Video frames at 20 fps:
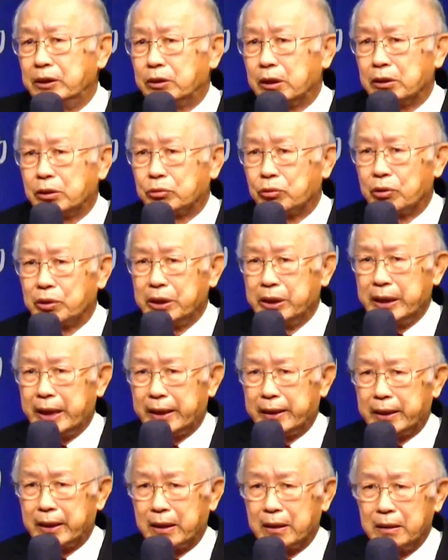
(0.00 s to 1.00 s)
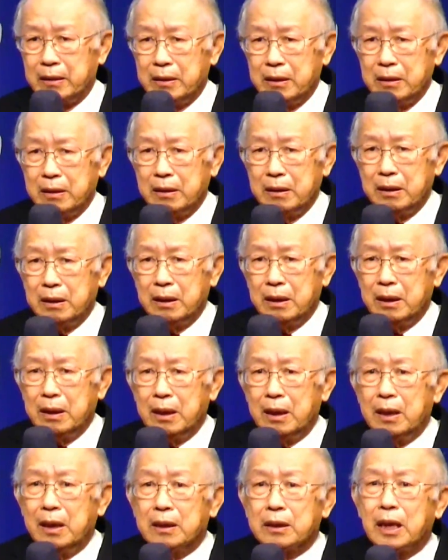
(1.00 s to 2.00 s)
得所写的。
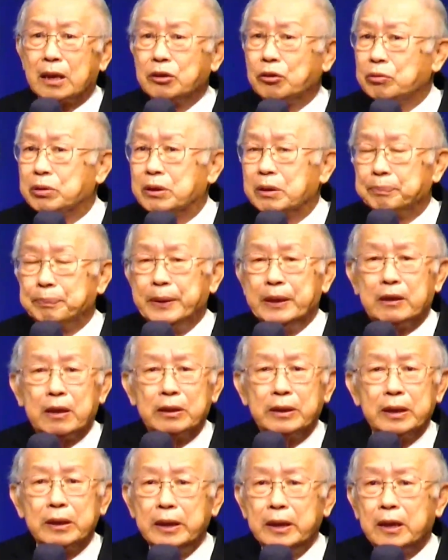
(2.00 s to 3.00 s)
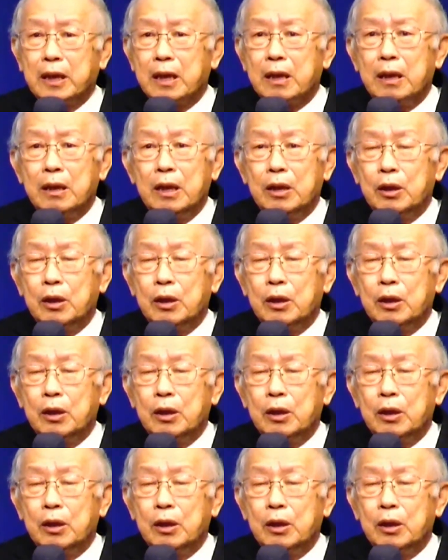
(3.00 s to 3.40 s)
他说彼得是一个